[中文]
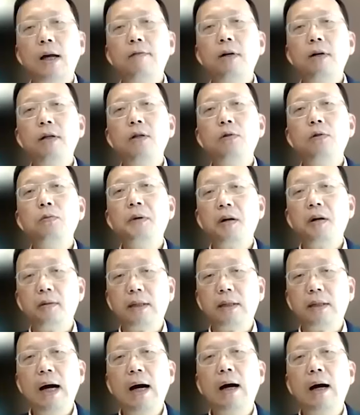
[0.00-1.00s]
实开放力度比较
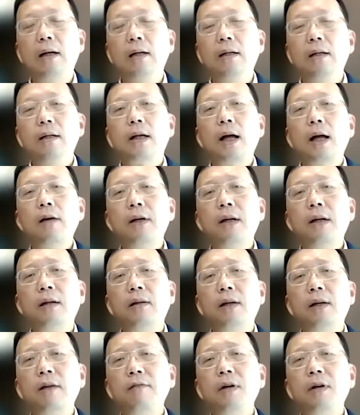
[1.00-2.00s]
大。开
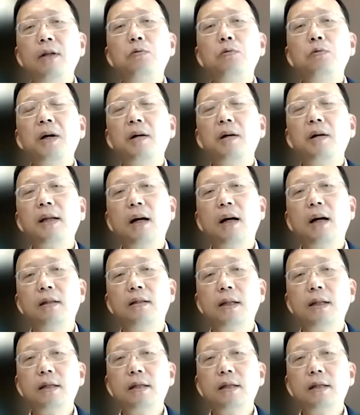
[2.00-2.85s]
开放力度比较大呢，